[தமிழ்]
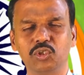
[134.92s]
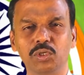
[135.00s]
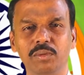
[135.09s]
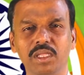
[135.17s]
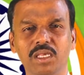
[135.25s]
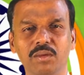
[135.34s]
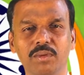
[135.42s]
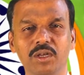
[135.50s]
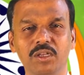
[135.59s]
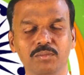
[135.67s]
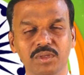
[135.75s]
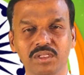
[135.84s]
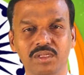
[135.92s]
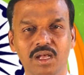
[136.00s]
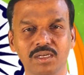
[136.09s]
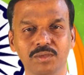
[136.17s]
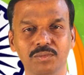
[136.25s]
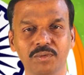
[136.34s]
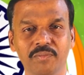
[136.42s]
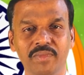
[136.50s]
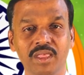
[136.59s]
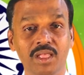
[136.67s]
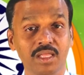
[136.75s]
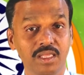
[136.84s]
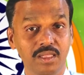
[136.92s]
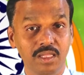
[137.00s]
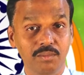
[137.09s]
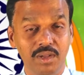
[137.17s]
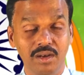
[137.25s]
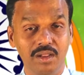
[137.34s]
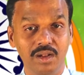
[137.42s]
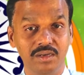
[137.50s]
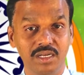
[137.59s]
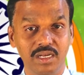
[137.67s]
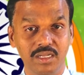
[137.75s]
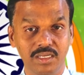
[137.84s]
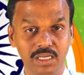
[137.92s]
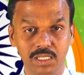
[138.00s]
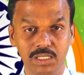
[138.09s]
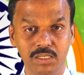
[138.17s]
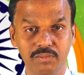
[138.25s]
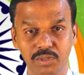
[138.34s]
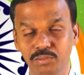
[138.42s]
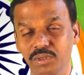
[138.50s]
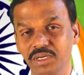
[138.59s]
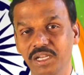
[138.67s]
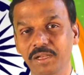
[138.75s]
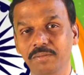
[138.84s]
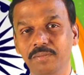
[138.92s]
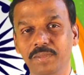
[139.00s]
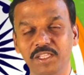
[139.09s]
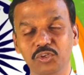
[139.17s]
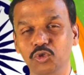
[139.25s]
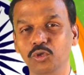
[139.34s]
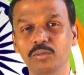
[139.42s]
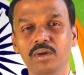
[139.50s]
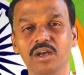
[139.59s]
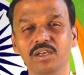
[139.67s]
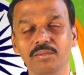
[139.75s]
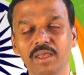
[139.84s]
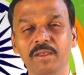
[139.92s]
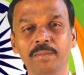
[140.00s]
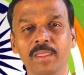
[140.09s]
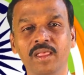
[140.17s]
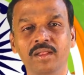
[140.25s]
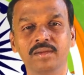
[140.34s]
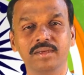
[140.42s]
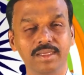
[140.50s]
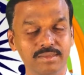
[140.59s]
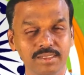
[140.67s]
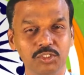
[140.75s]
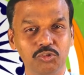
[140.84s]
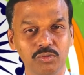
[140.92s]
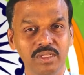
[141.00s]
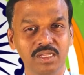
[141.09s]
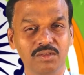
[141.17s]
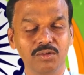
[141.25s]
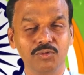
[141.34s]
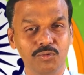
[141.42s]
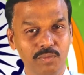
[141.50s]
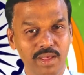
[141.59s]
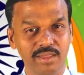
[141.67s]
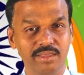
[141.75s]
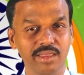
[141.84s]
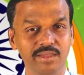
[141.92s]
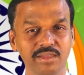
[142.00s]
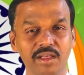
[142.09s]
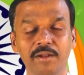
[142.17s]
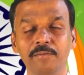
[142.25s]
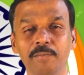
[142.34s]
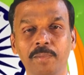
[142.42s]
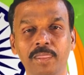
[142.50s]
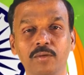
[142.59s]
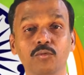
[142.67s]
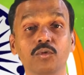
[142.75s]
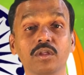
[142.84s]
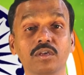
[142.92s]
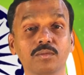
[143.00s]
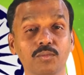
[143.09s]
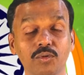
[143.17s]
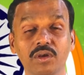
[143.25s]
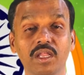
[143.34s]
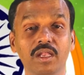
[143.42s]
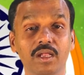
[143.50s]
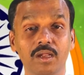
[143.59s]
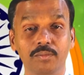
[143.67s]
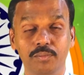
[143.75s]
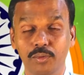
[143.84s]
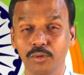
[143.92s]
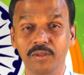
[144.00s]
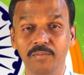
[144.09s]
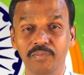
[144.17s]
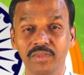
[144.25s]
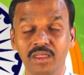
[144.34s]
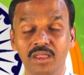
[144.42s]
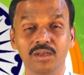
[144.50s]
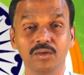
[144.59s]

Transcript: ஆசீர்வதிக்க வேண்டும் என்பதற்காகவும் இந்த மன்றாற்றை நான் ஏறெடுக்க விரும்புகிறேன் நிச்சயமாகவே கத்தர் சொல்லியிருக்கிற ஒரு வார்த்தை இதுதான் உனக்கு முன்னே நான் போய்